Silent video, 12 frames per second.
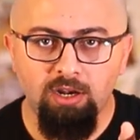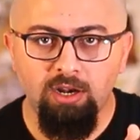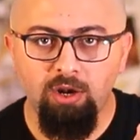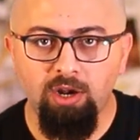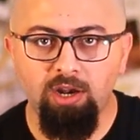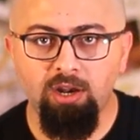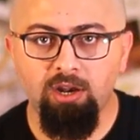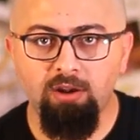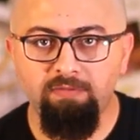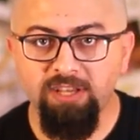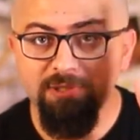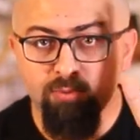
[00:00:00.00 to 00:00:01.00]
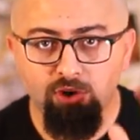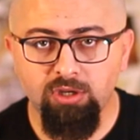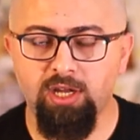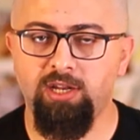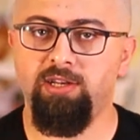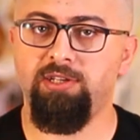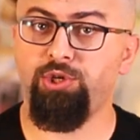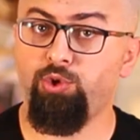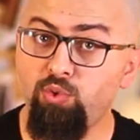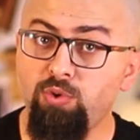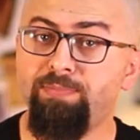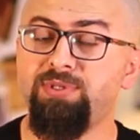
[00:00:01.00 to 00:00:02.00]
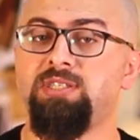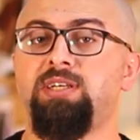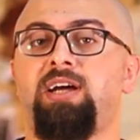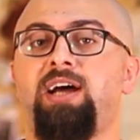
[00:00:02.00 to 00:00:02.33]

الفيسبوك على الجروبس